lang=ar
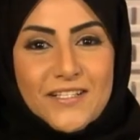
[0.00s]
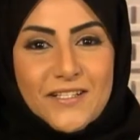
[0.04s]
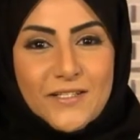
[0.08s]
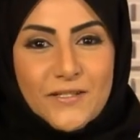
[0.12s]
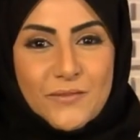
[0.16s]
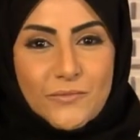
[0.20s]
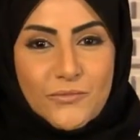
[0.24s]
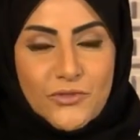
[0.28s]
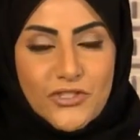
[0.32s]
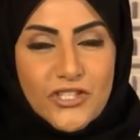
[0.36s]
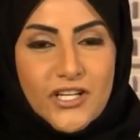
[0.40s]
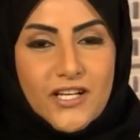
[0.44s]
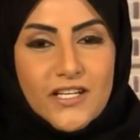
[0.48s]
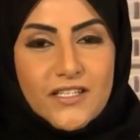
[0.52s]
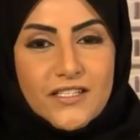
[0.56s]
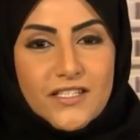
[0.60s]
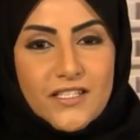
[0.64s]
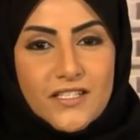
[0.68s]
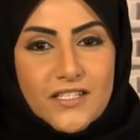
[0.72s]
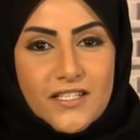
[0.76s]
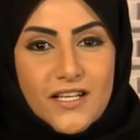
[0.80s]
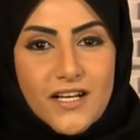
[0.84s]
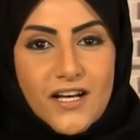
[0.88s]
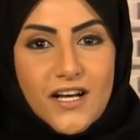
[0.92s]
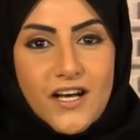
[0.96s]

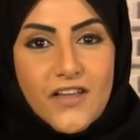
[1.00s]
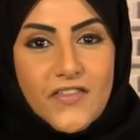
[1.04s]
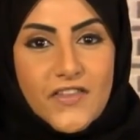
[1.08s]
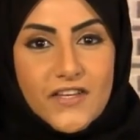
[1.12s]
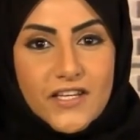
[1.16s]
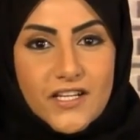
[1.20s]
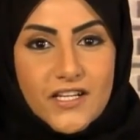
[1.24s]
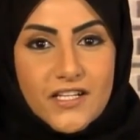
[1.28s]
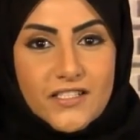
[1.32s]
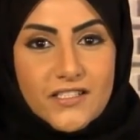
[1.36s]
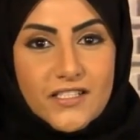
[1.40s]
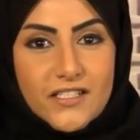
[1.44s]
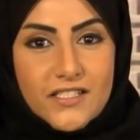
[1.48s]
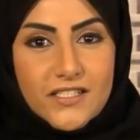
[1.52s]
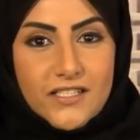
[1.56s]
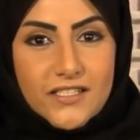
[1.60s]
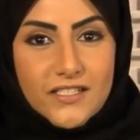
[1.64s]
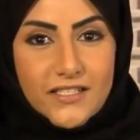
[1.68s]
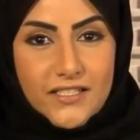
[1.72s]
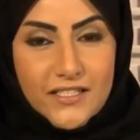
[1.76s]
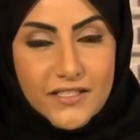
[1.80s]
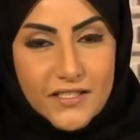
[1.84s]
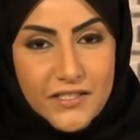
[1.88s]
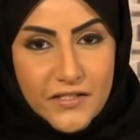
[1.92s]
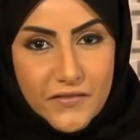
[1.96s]
مشاهدينا هذا كان
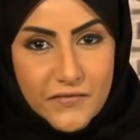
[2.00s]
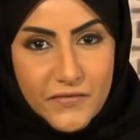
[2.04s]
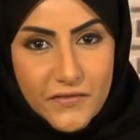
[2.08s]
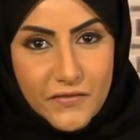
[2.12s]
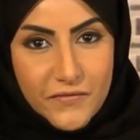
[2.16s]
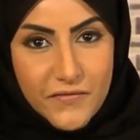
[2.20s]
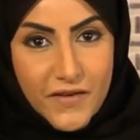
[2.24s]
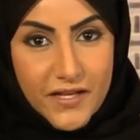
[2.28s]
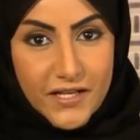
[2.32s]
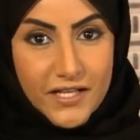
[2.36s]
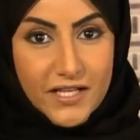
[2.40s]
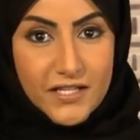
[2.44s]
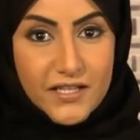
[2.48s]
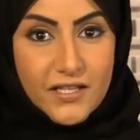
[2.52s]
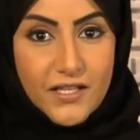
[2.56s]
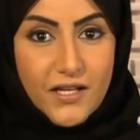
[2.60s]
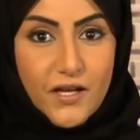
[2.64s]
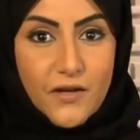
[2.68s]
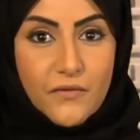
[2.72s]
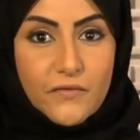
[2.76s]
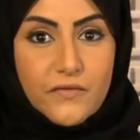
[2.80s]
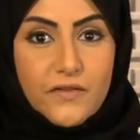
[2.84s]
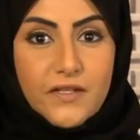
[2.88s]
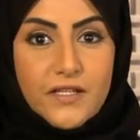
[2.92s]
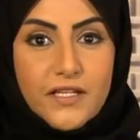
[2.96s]
اللي عندي في فقره
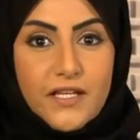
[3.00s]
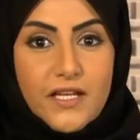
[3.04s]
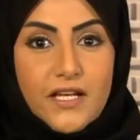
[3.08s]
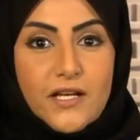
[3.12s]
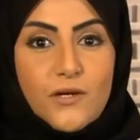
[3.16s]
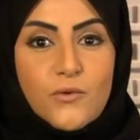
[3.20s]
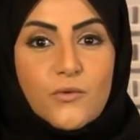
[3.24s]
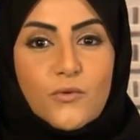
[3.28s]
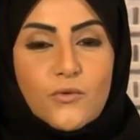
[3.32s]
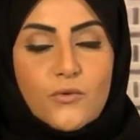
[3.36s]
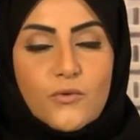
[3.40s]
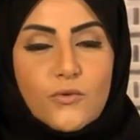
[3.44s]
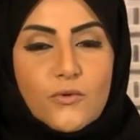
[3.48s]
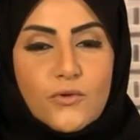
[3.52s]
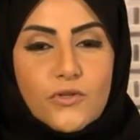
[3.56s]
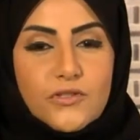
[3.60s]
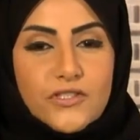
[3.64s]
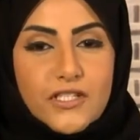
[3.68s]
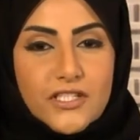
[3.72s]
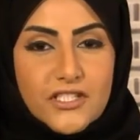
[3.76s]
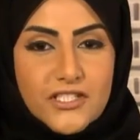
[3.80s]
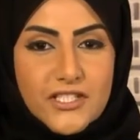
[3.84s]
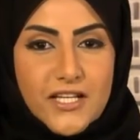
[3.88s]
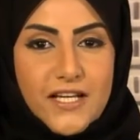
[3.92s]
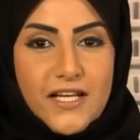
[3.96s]
ثقافيه
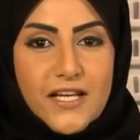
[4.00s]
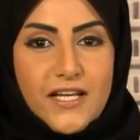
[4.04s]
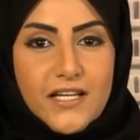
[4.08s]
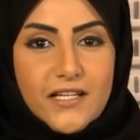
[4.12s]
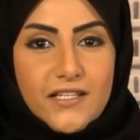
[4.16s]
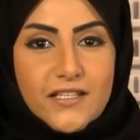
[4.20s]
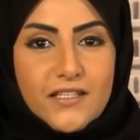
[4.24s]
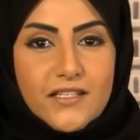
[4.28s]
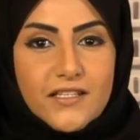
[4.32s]
ونرجع حق